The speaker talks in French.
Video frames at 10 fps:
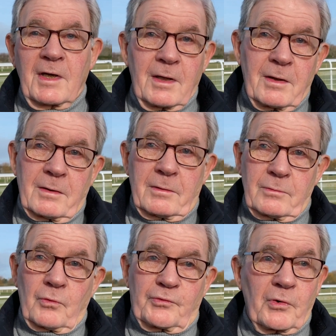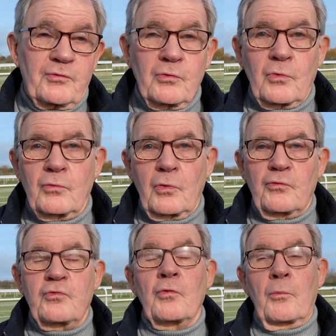Euh, ce jour où
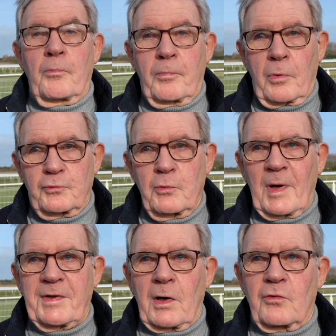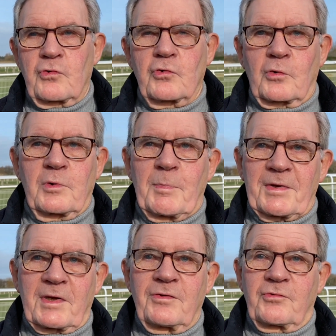euh, tu m'interroges aujourd'hui,
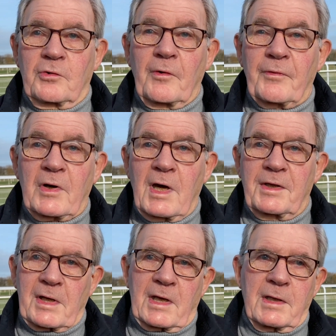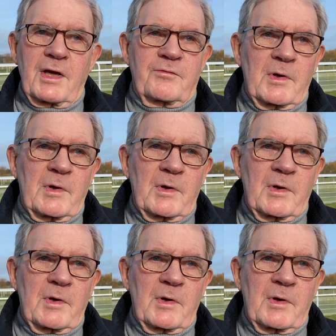Patrice, je devrais être à la neige.